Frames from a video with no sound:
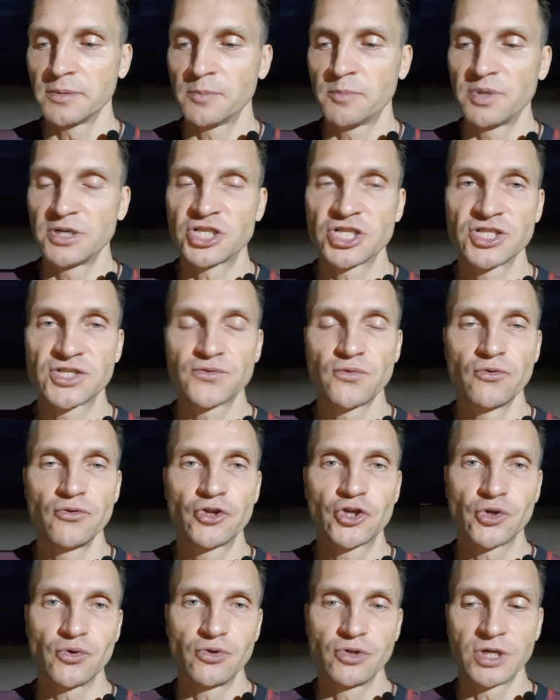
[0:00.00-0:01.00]
большинство
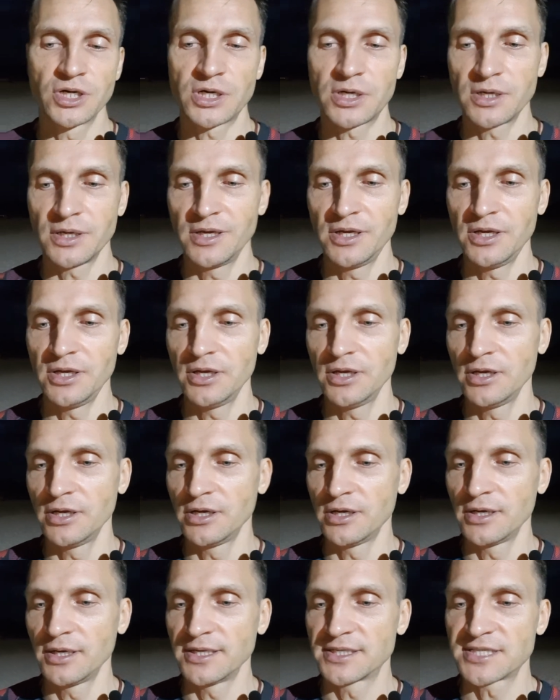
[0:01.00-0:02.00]
ученых
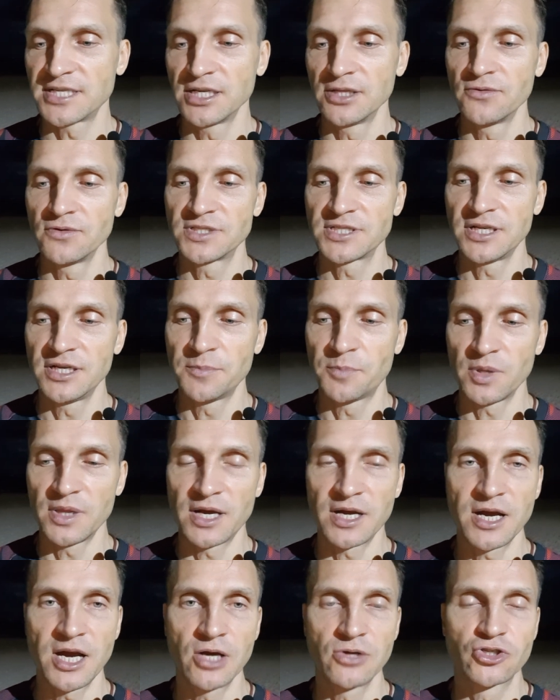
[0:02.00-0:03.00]
и исследователей
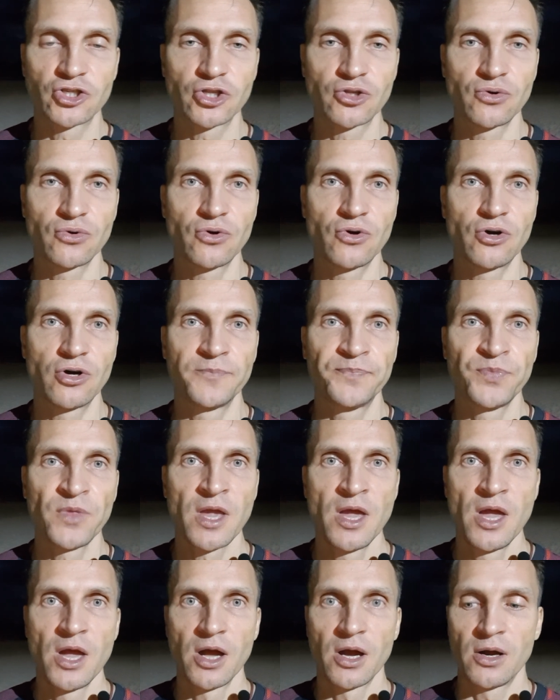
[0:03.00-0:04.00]
полагают, что
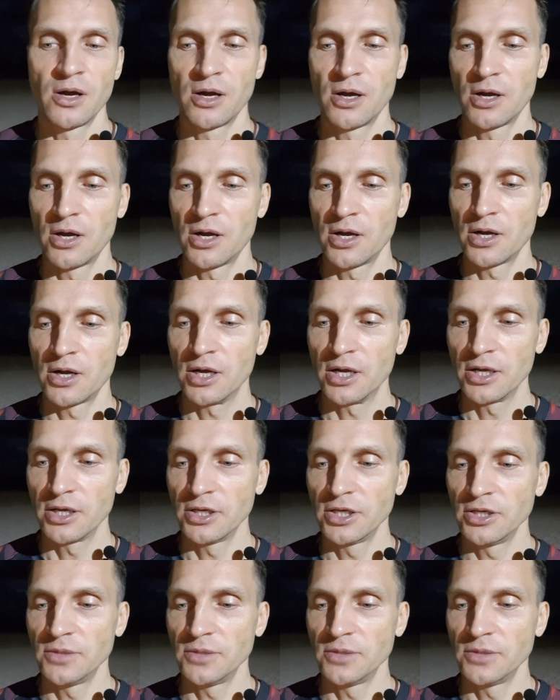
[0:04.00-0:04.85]
а,